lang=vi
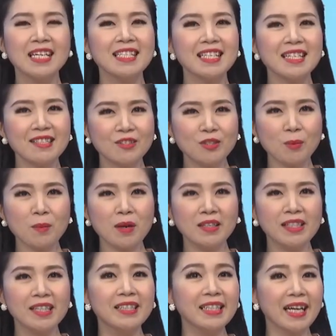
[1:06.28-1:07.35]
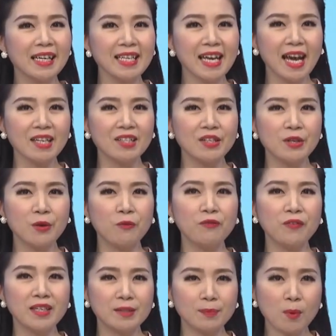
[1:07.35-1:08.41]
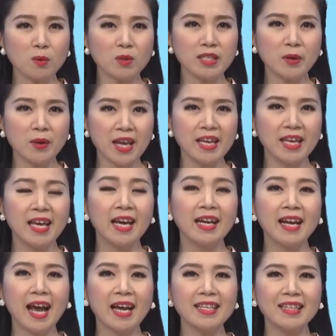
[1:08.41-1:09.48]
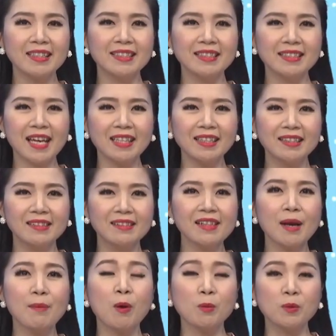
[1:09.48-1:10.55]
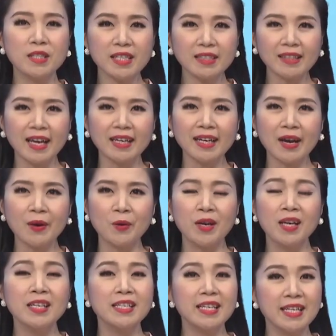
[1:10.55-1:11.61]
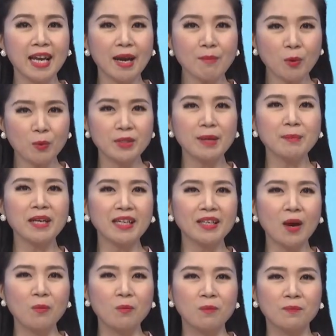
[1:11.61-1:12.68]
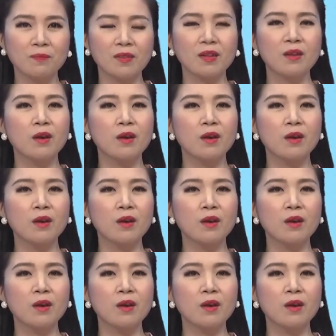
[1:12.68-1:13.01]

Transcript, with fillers: Xin được chúc mừng những khán giả sử dụng Facebook sau đây đã nhận được giải thưởng là một chiếc thẻ cào trị giá 100.000 đồng.